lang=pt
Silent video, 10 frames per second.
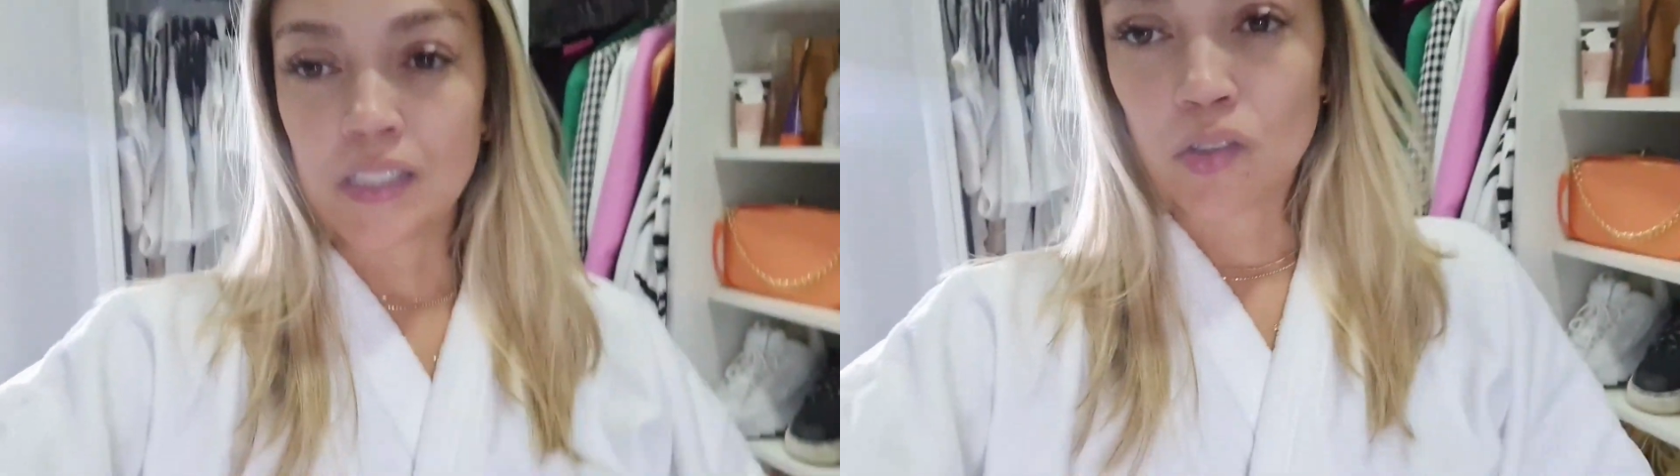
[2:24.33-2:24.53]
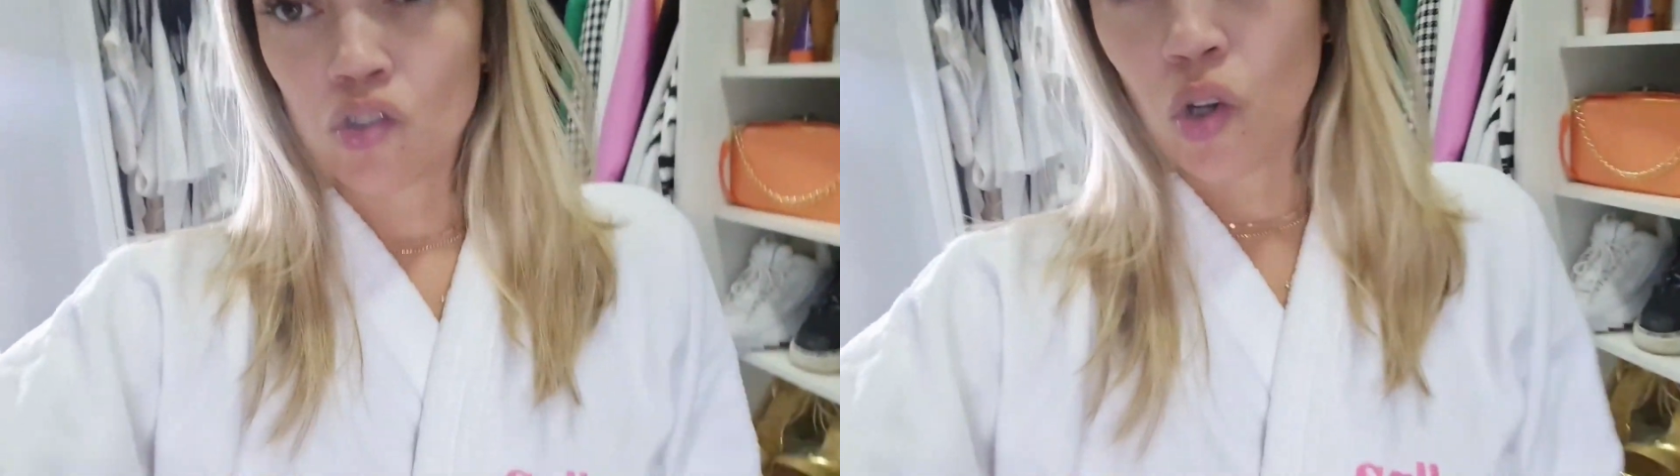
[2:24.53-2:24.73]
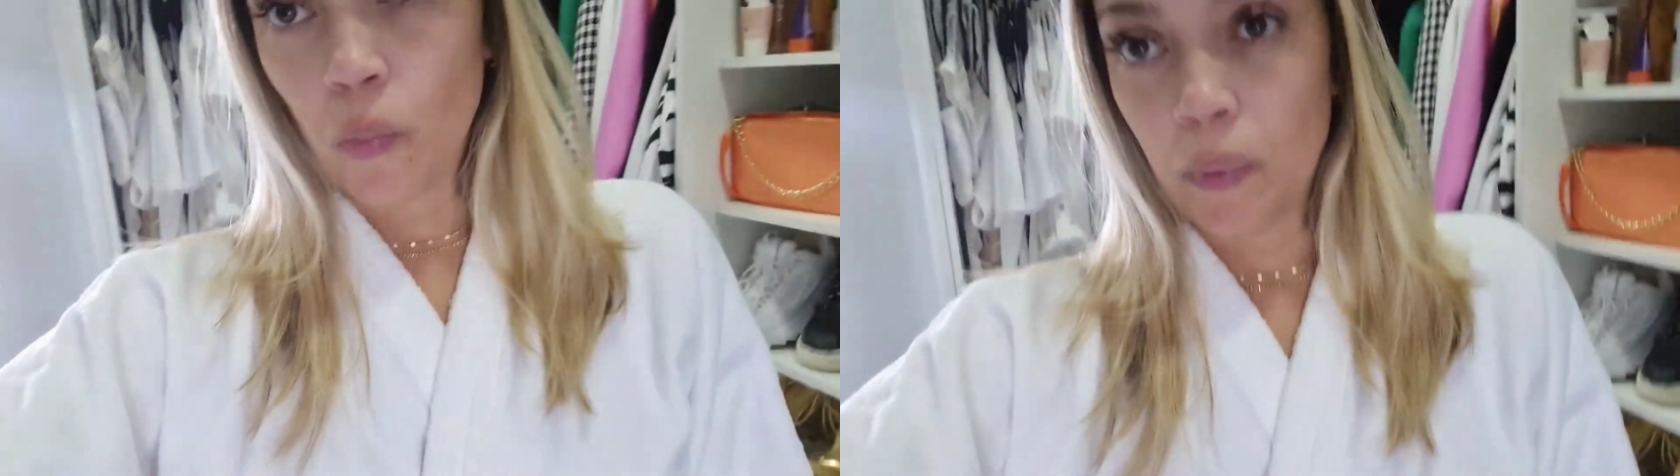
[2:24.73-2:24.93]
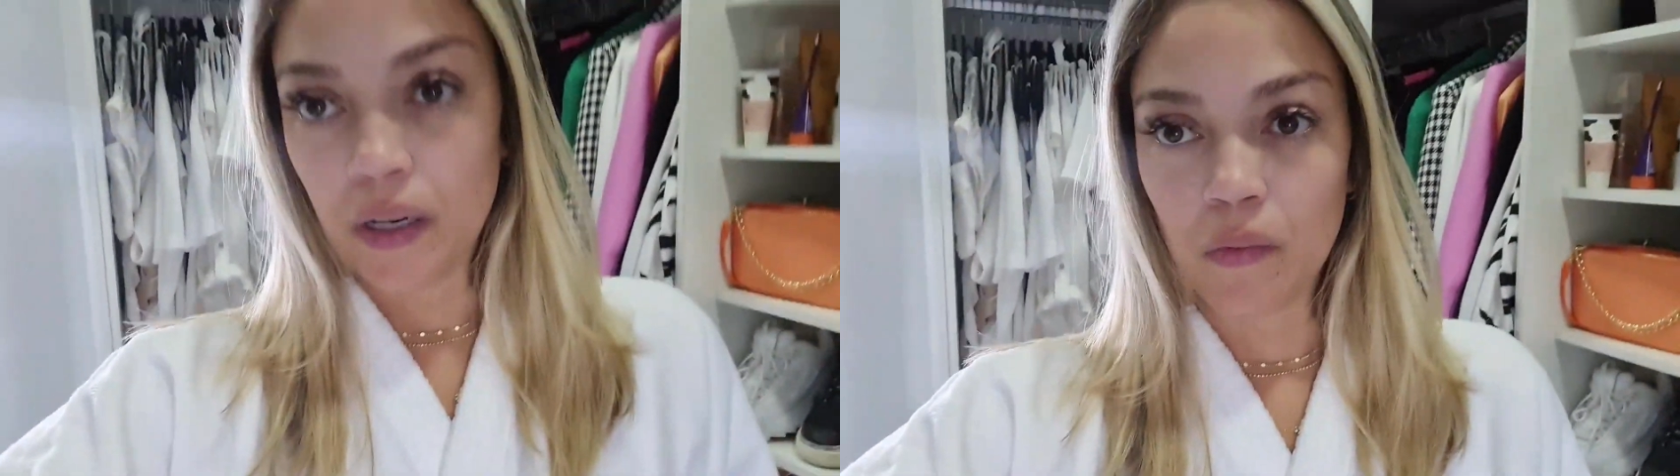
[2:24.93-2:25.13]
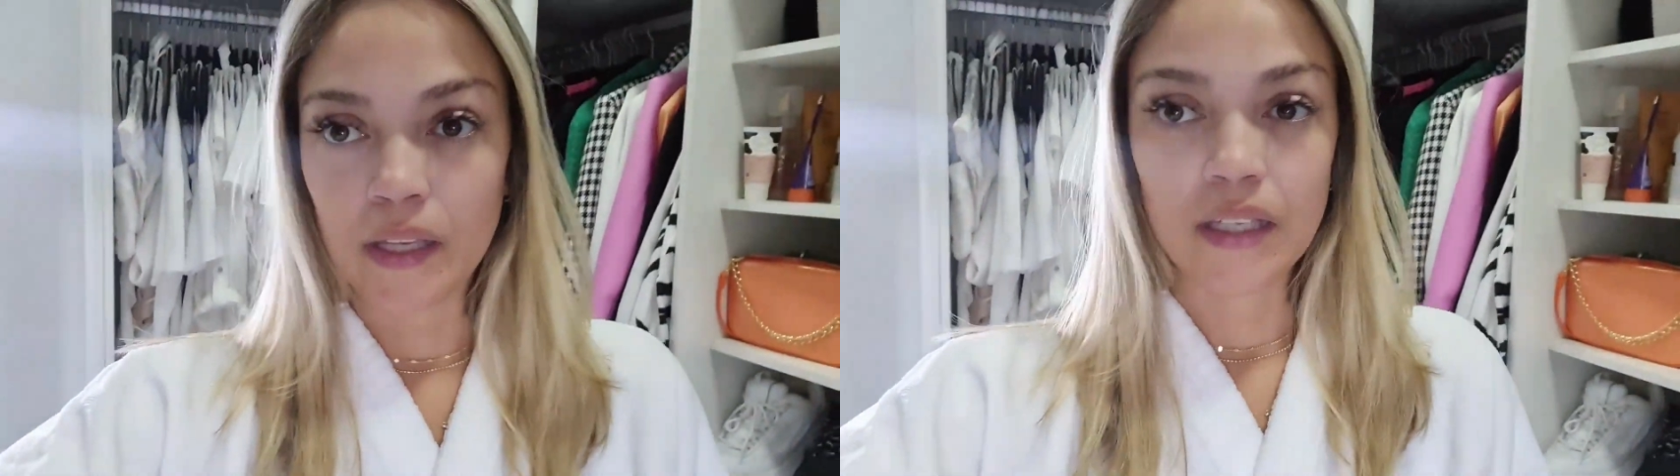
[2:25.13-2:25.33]
Eu tô de
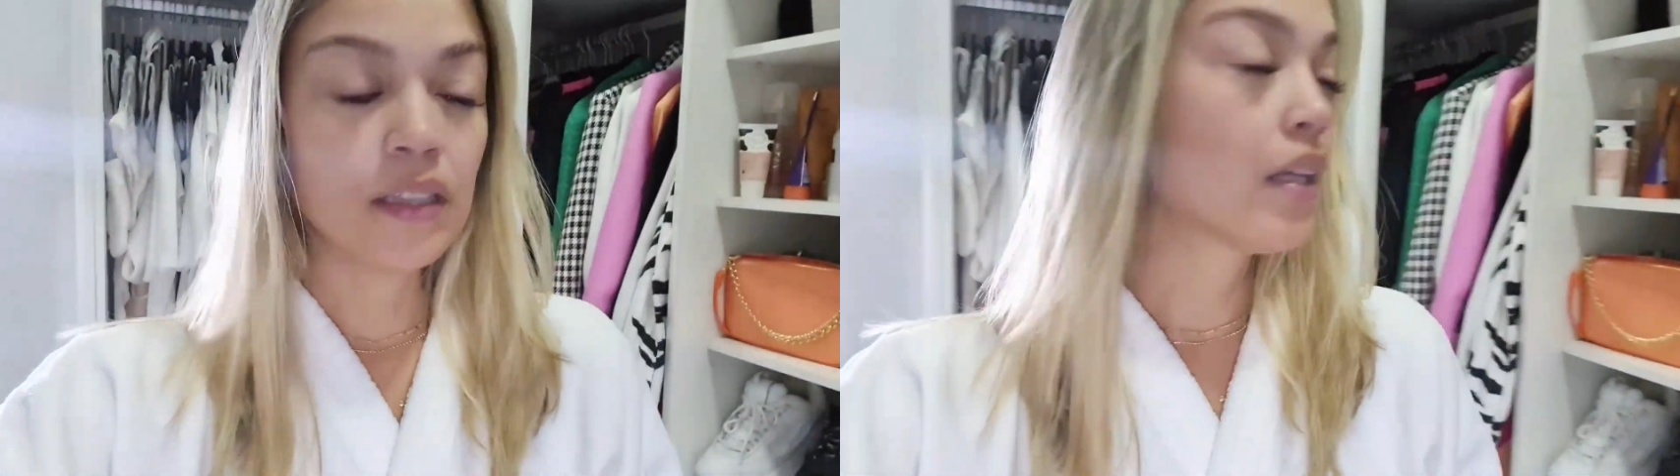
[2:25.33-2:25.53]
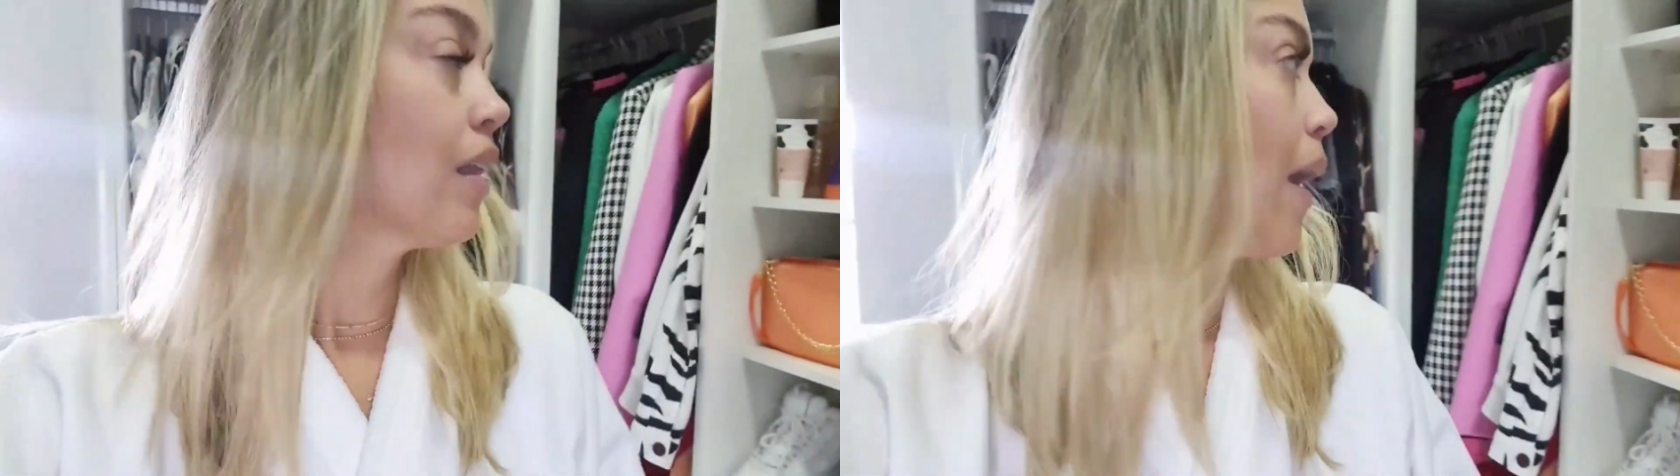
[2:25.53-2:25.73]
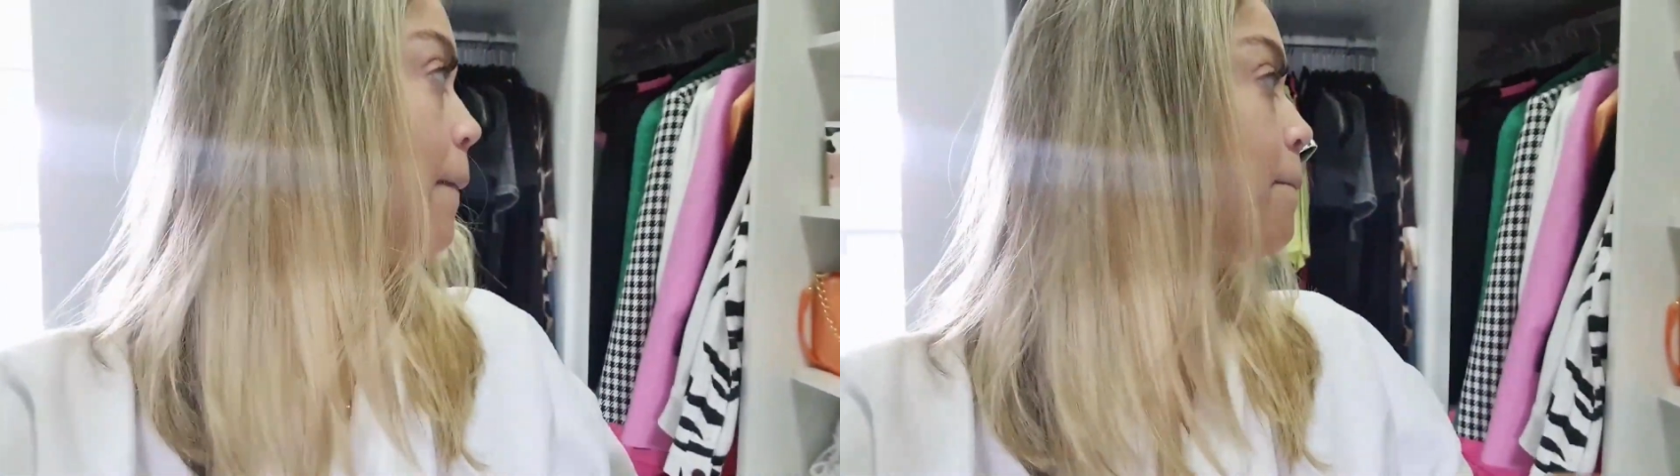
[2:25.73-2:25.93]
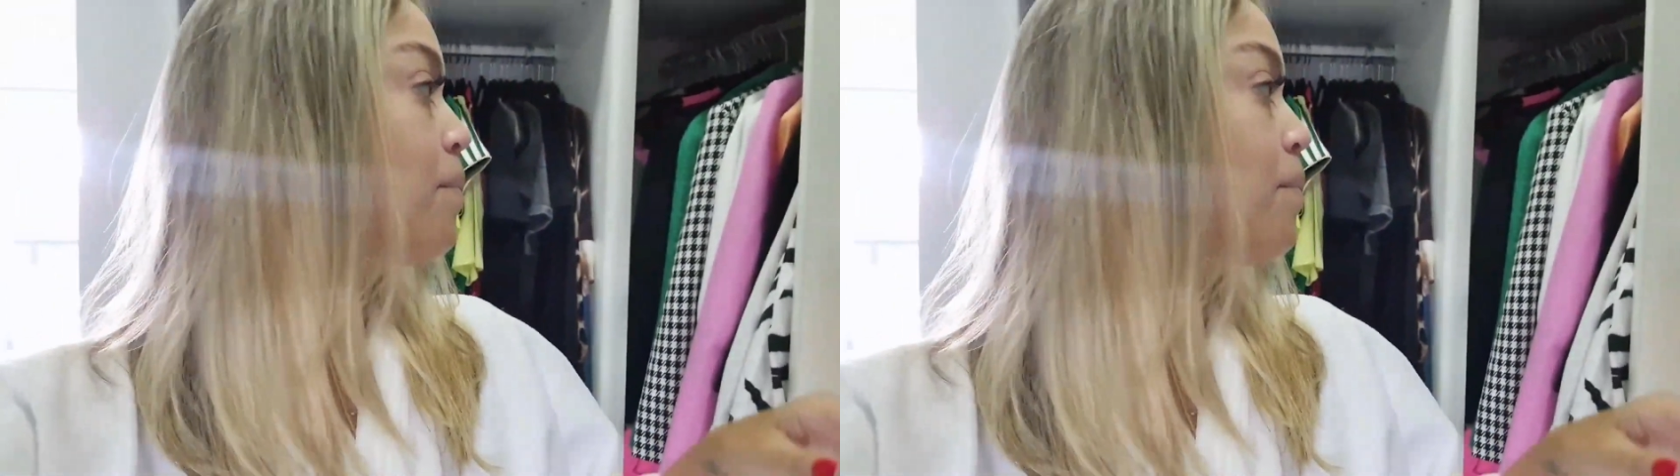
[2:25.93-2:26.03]
roupão ainda, tá?